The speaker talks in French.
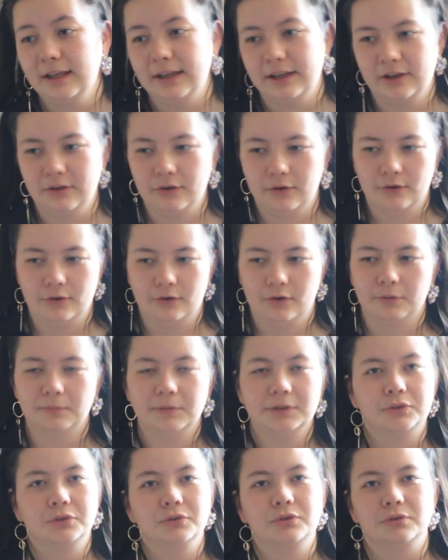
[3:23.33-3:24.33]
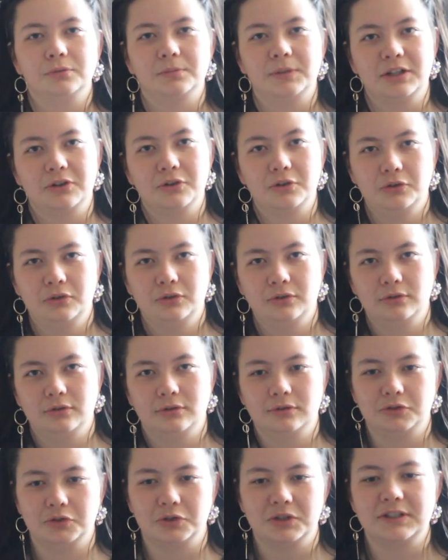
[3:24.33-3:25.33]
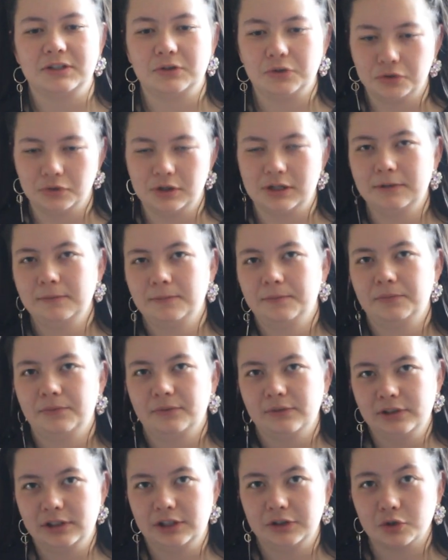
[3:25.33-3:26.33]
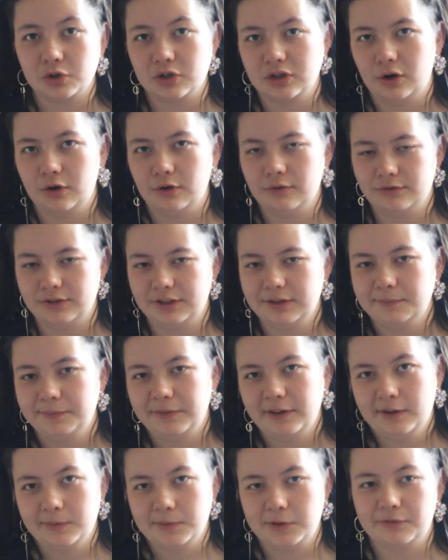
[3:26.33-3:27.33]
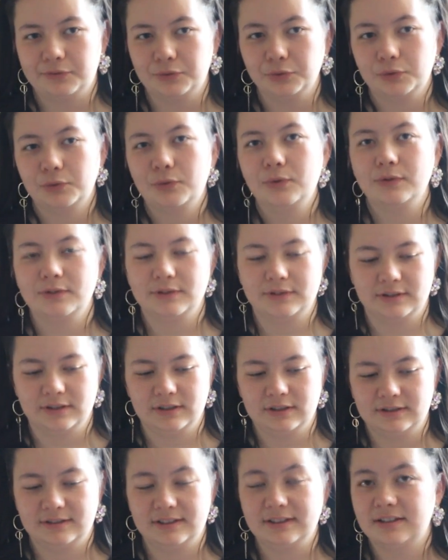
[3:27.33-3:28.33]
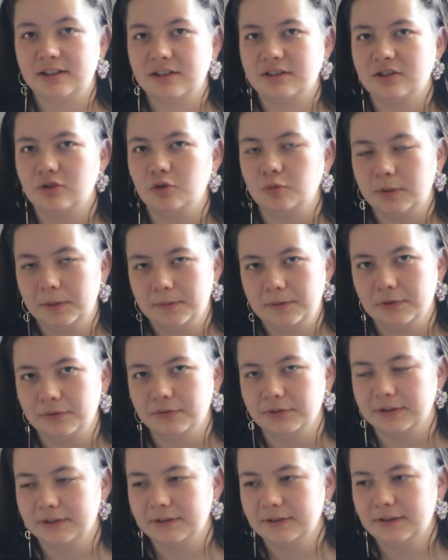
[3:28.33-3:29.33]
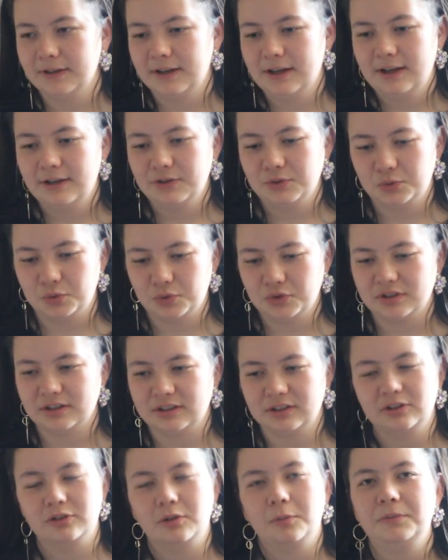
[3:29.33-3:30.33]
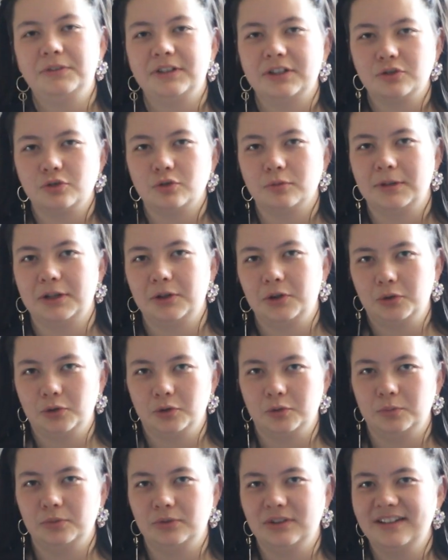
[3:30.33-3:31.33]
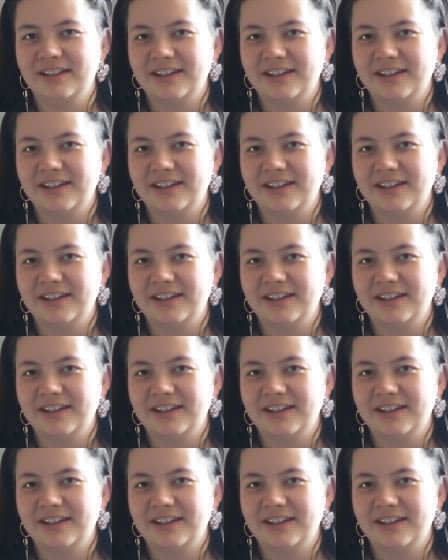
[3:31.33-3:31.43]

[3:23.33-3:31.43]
et euh, en le mettant dans ma coque, genre c'est collé. Et quand je l'ai enlevé, la photo s'est détachée du papier en fait. Du coup j'ai une énorme tache sur ma coque depuis.